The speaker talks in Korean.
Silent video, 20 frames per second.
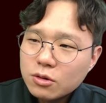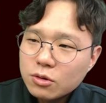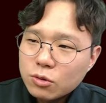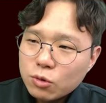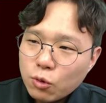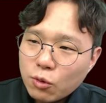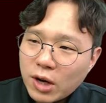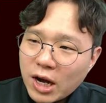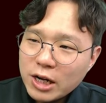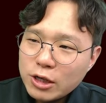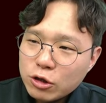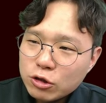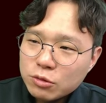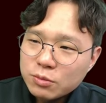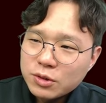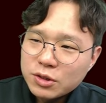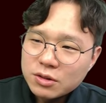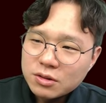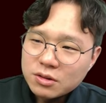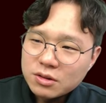또
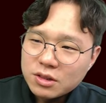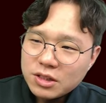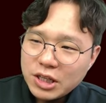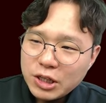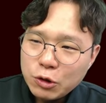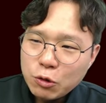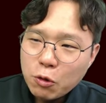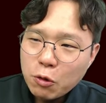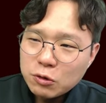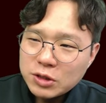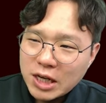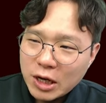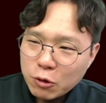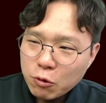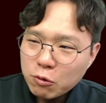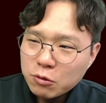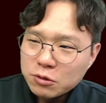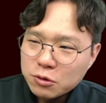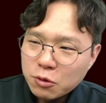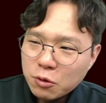칼륨은 이뇨
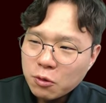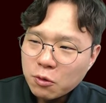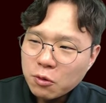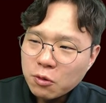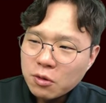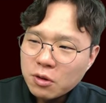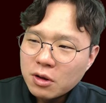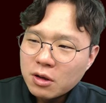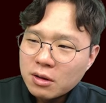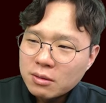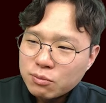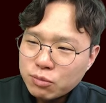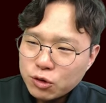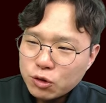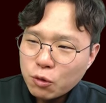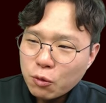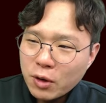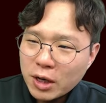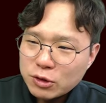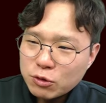작용으로
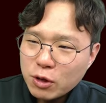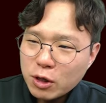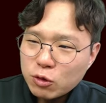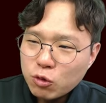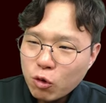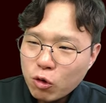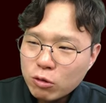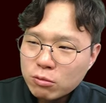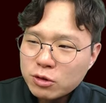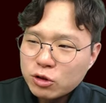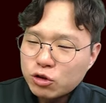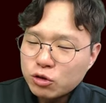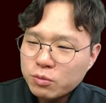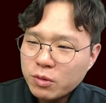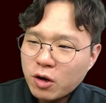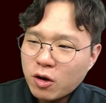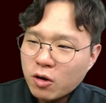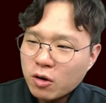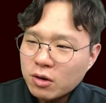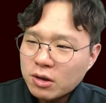부종 해소에 도움을
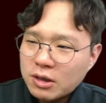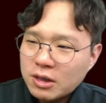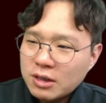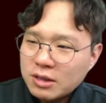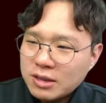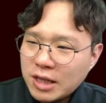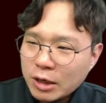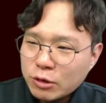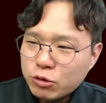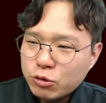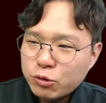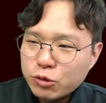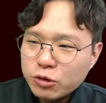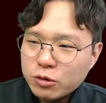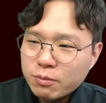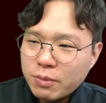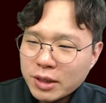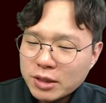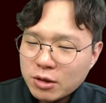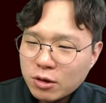주며
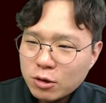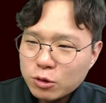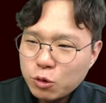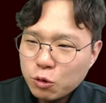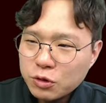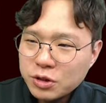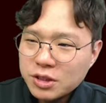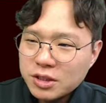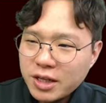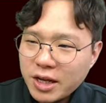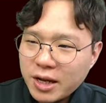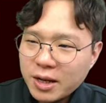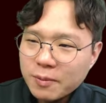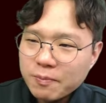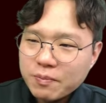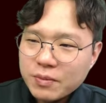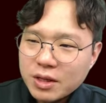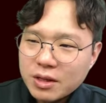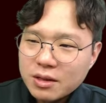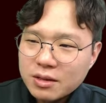나트륨 배설을 촉진해
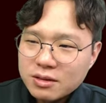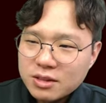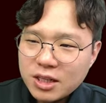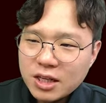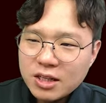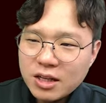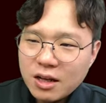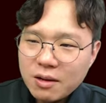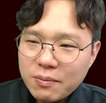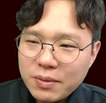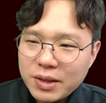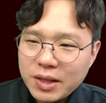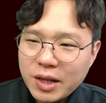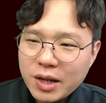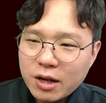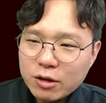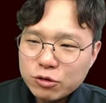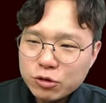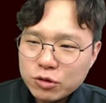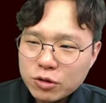체내
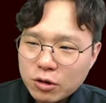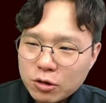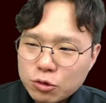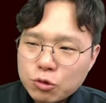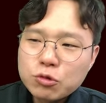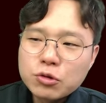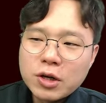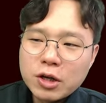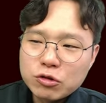미네랄 균형을 조절해